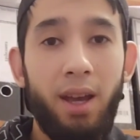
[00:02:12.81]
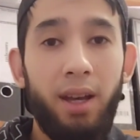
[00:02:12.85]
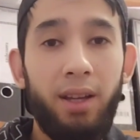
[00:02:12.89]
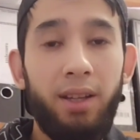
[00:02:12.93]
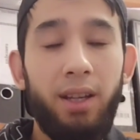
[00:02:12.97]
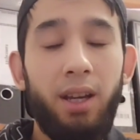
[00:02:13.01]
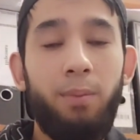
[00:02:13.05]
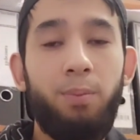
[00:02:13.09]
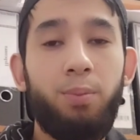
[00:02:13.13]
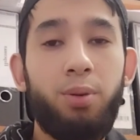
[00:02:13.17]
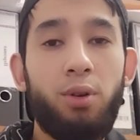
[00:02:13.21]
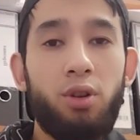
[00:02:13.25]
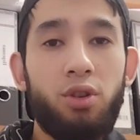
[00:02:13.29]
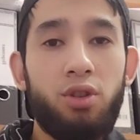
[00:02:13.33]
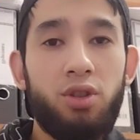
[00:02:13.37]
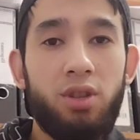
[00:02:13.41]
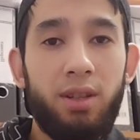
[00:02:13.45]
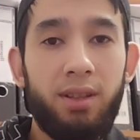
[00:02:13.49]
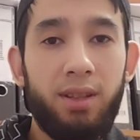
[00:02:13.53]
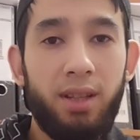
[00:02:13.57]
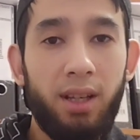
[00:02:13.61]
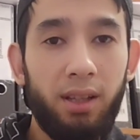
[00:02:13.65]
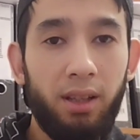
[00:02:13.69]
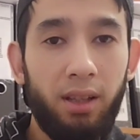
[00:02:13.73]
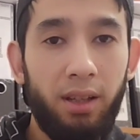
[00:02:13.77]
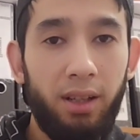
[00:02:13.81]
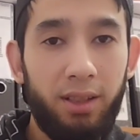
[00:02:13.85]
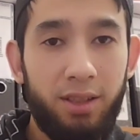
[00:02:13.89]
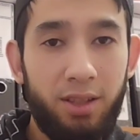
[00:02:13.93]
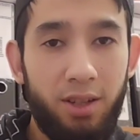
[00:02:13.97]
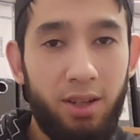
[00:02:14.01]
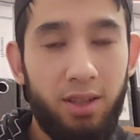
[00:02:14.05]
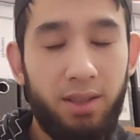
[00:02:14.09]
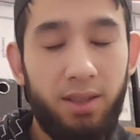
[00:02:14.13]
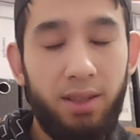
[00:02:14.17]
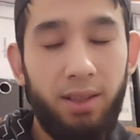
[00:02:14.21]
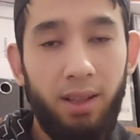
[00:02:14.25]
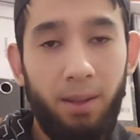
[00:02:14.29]
Я просто делаю
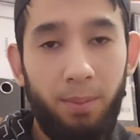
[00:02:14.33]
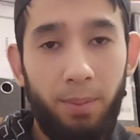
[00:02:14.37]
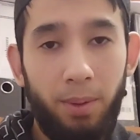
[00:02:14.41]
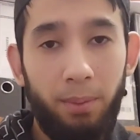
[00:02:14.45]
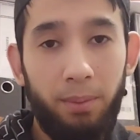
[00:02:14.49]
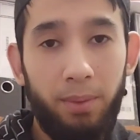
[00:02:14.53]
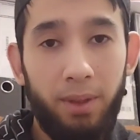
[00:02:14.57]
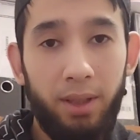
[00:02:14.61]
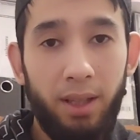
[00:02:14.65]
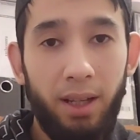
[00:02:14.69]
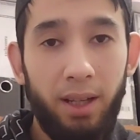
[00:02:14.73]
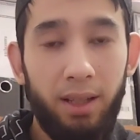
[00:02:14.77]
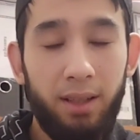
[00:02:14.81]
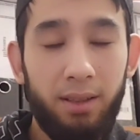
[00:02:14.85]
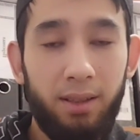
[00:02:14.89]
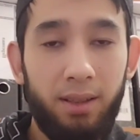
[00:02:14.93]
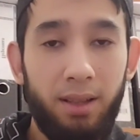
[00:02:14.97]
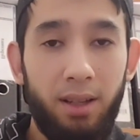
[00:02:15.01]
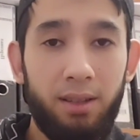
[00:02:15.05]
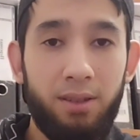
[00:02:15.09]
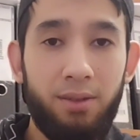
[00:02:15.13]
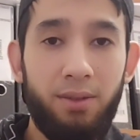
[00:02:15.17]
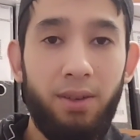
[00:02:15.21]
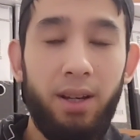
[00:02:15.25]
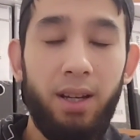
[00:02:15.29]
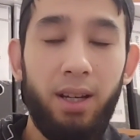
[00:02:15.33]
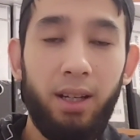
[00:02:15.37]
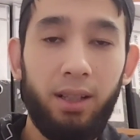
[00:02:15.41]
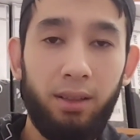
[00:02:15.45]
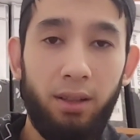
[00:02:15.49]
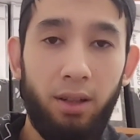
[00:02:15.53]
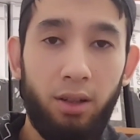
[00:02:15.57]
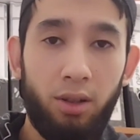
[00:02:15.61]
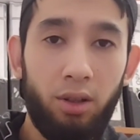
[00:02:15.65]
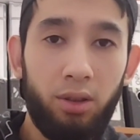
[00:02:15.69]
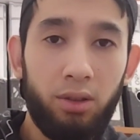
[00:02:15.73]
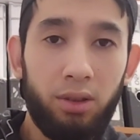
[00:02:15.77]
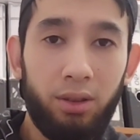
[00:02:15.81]
чисто напоминание для своих
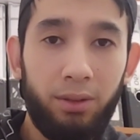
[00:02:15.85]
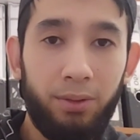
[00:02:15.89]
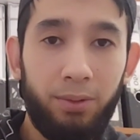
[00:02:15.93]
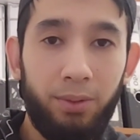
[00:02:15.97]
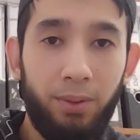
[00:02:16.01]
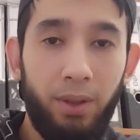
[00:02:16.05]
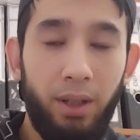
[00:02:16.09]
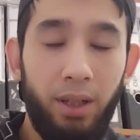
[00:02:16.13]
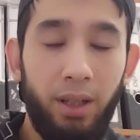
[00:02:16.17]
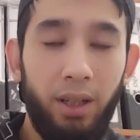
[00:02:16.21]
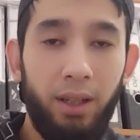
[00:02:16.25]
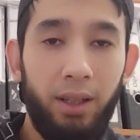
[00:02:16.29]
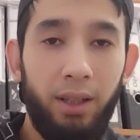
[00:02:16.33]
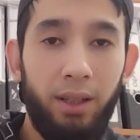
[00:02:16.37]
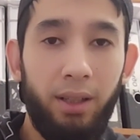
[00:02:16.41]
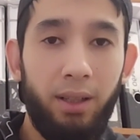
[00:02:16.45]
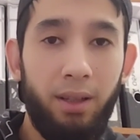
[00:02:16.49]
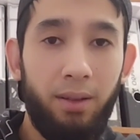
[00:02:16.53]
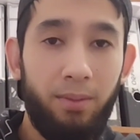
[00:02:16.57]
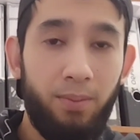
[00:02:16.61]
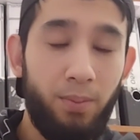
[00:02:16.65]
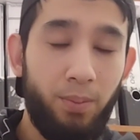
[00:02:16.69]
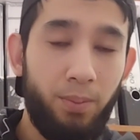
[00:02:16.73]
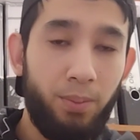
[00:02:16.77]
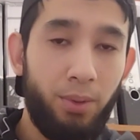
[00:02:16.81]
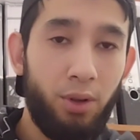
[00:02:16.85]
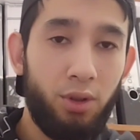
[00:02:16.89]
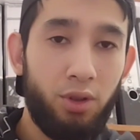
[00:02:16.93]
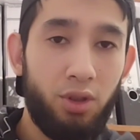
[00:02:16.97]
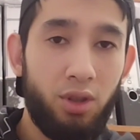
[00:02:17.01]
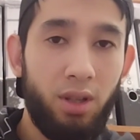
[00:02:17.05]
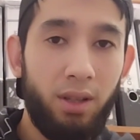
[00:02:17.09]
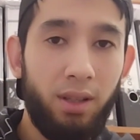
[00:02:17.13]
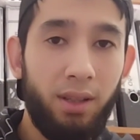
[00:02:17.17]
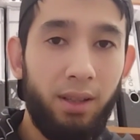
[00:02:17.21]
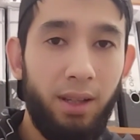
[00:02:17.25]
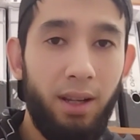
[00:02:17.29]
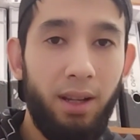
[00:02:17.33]
народов. А,
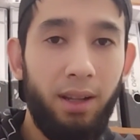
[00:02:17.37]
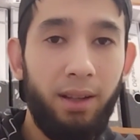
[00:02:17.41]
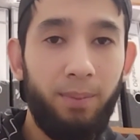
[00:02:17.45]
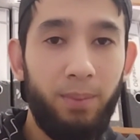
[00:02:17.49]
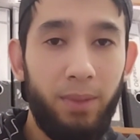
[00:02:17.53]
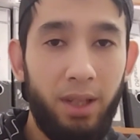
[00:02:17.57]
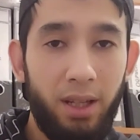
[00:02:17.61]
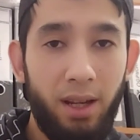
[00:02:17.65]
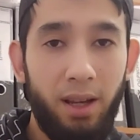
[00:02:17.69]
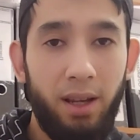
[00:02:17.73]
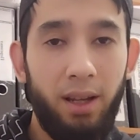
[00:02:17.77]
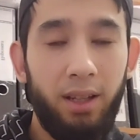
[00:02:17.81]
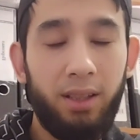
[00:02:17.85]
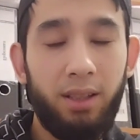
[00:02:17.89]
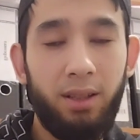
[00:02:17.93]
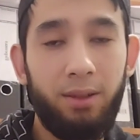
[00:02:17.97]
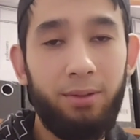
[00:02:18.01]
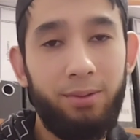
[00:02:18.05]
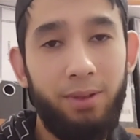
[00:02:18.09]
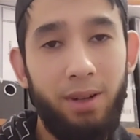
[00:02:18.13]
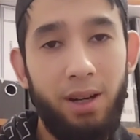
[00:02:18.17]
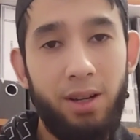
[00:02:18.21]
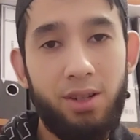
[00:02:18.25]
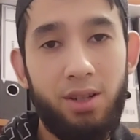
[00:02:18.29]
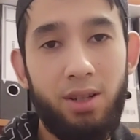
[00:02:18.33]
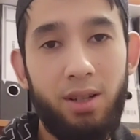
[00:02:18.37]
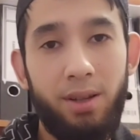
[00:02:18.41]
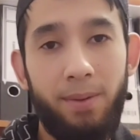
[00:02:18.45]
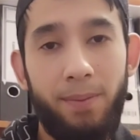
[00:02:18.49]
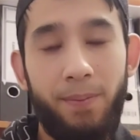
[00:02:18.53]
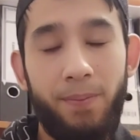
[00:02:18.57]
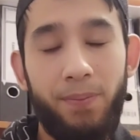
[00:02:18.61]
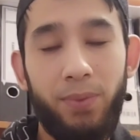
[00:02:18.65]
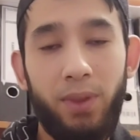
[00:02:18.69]
просто для меня это важно.